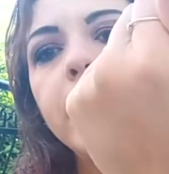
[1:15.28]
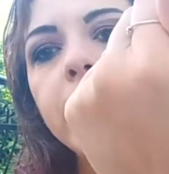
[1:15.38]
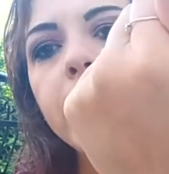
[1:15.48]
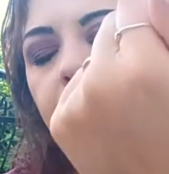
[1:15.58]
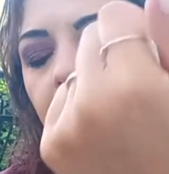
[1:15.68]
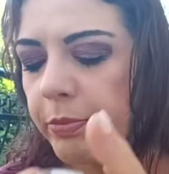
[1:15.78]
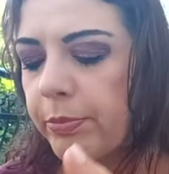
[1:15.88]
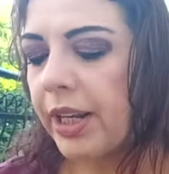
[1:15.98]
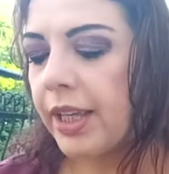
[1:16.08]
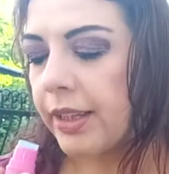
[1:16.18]

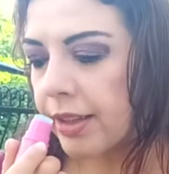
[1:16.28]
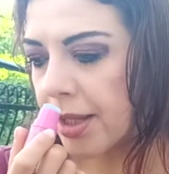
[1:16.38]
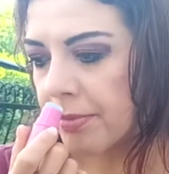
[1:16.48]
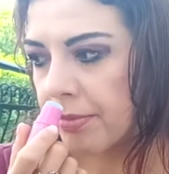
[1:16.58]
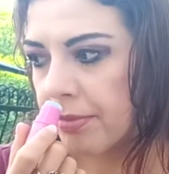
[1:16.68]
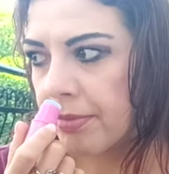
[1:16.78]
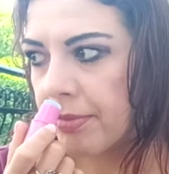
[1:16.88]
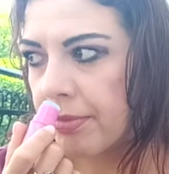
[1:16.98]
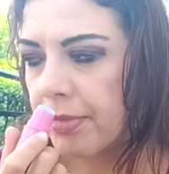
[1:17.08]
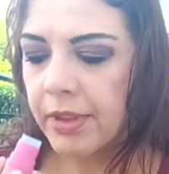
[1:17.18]
trasparente
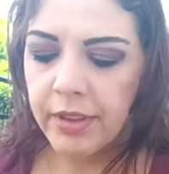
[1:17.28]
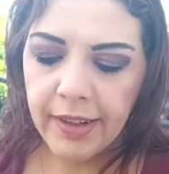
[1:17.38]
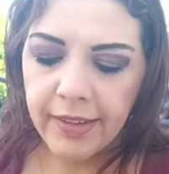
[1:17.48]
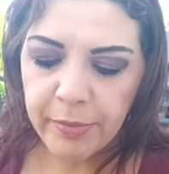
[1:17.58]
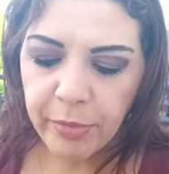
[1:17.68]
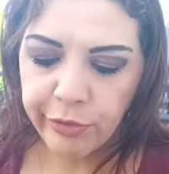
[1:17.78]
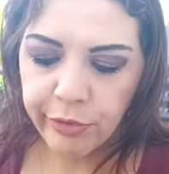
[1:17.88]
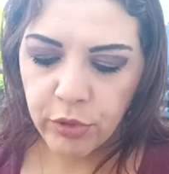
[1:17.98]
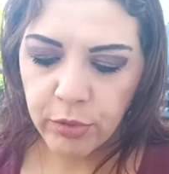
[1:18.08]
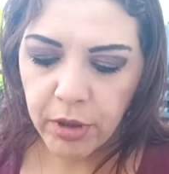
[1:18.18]
senza
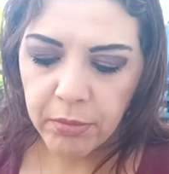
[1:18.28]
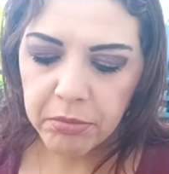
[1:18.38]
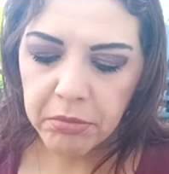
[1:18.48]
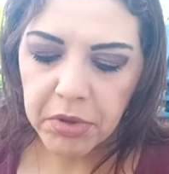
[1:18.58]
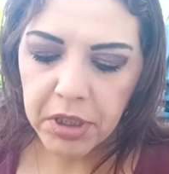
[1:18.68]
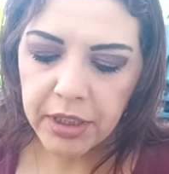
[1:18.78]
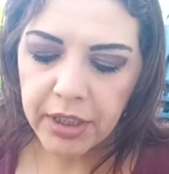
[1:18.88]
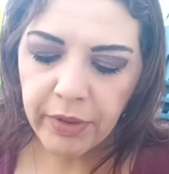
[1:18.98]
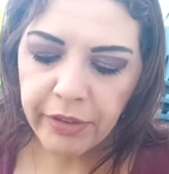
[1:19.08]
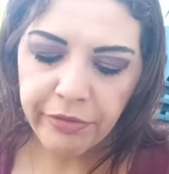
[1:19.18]
profumo e
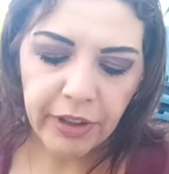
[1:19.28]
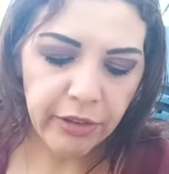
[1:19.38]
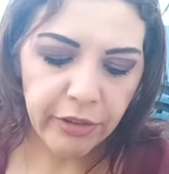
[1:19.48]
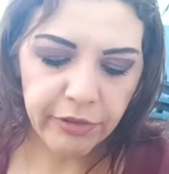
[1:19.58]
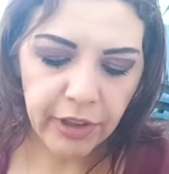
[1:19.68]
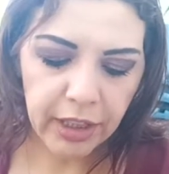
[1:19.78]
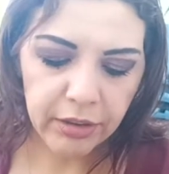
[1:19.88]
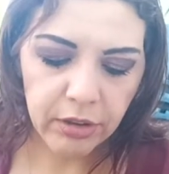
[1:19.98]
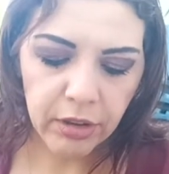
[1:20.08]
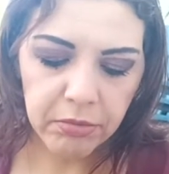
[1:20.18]
dà un effetto
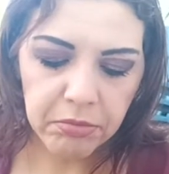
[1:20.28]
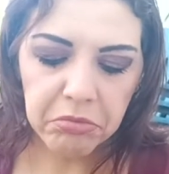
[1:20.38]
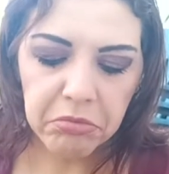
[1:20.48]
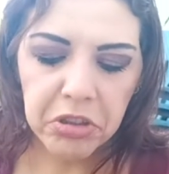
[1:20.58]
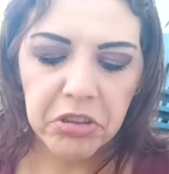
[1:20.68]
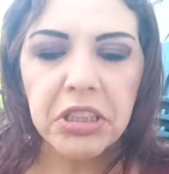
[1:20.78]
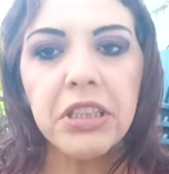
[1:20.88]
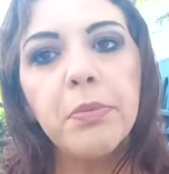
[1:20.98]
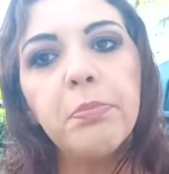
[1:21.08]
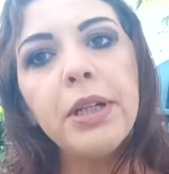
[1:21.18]
fresco si
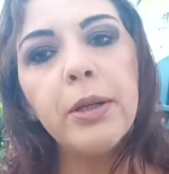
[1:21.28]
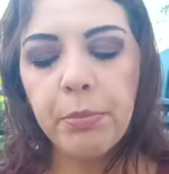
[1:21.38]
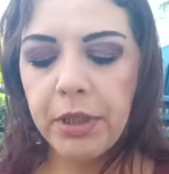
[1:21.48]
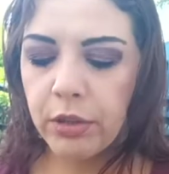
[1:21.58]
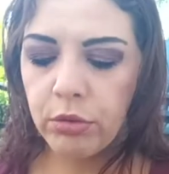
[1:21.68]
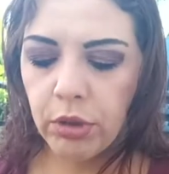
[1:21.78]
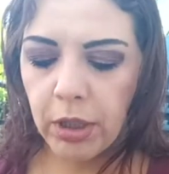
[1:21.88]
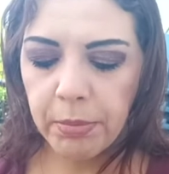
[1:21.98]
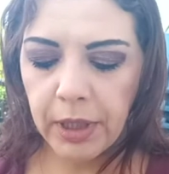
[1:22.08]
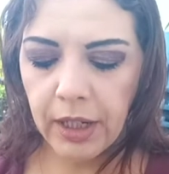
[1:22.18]
sente appena appena sulla
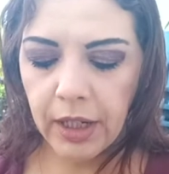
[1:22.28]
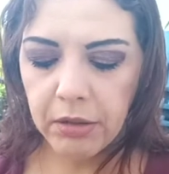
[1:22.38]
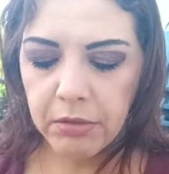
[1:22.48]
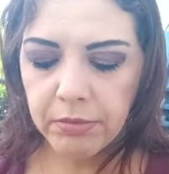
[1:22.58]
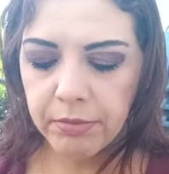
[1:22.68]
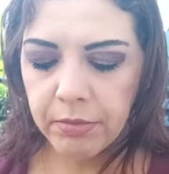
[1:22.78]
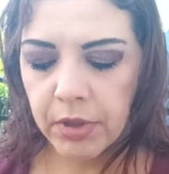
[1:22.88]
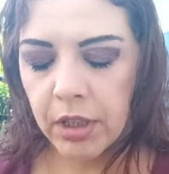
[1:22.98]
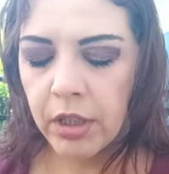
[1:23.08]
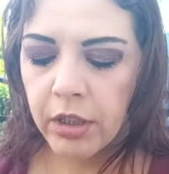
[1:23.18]
pelle mm.
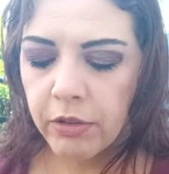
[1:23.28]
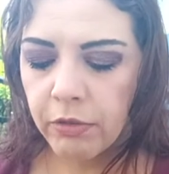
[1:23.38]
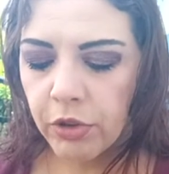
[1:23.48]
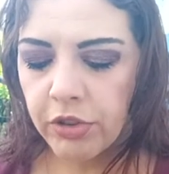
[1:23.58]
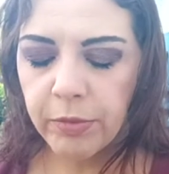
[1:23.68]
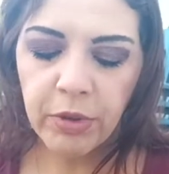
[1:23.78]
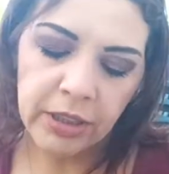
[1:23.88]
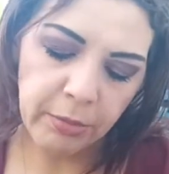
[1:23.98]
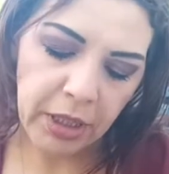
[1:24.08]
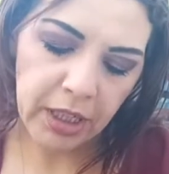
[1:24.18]
forse
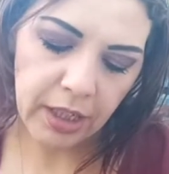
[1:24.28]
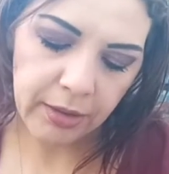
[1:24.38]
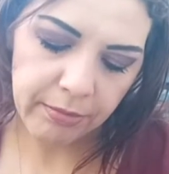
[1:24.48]
vanno bene